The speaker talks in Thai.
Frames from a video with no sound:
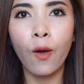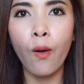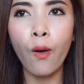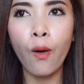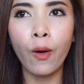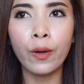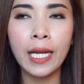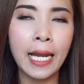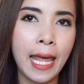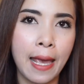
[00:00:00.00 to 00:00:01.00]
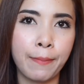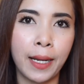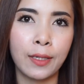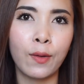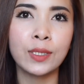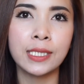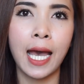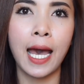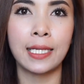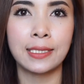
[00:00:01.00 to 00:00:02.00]
ก็นั่นแหละมันก็จะ
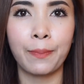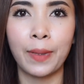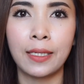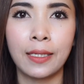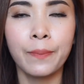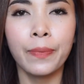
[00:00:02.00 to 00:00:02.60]
อาจจะเป็น